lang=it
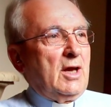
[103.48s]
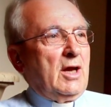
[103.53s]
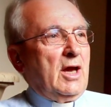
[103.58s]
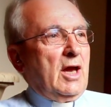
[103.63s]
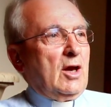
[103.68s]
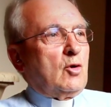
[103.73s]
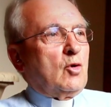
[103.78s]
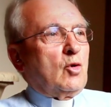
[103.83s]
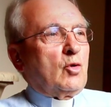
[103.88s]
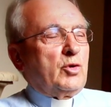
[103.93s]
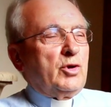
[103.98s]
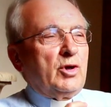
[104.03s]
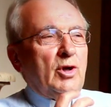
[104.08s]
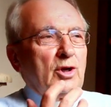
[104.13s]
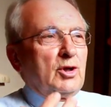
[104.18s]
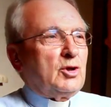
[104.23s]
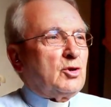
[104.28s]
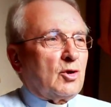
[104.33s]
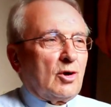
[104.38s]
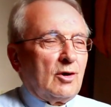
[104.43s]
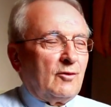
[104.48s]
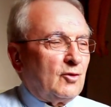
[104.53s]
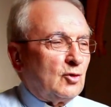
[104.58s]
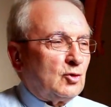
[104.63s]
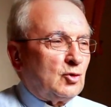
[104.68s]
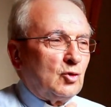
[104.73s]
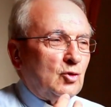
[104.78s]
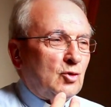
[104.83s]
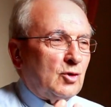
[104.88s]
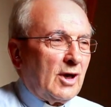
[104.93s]
ecco qui ritrovo
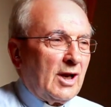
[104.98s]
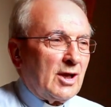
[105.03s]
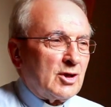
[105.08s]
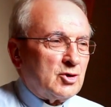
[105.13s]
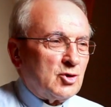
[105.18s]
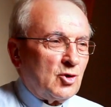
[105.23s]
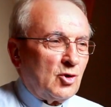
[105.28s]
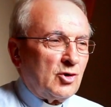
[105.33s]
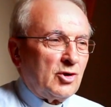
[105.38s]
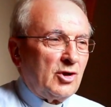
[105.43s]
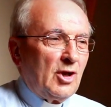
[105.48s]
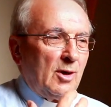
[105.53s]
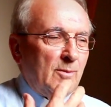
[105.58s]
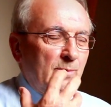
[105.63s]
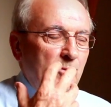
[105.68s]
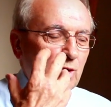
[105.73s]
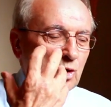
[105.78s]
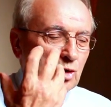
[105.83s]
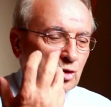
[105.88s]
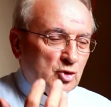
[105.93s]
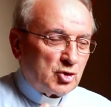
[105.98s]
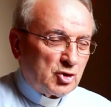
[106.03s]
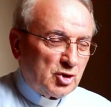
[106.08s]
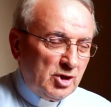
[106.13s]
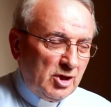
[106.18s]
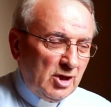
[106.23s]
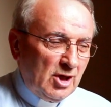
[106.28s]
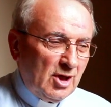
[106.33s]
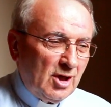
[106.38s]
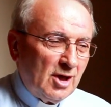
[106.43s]
tutta la gioia del mio
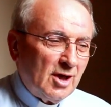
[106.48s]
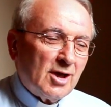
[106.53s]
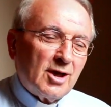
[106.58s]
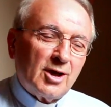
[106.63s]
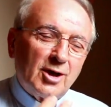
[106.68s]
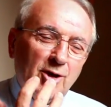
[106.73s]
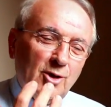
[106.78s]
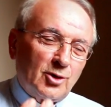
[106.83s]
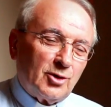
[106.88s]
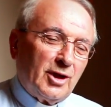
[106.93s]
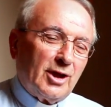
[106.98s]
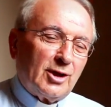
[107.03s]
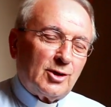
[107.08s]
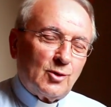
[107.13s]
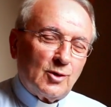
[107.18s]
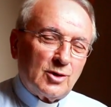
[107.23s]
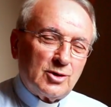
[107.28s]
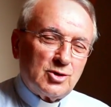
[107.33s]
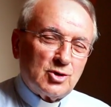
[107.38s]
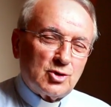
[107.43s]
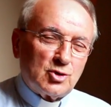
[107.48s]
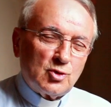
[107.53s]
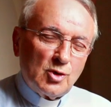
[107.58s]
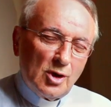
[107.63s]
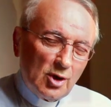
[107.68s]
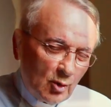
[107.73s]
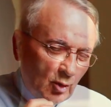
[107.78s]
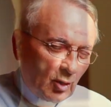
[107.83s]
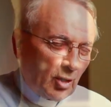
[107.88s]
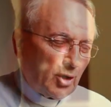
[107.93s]
sì che ho detto a Gesù e lo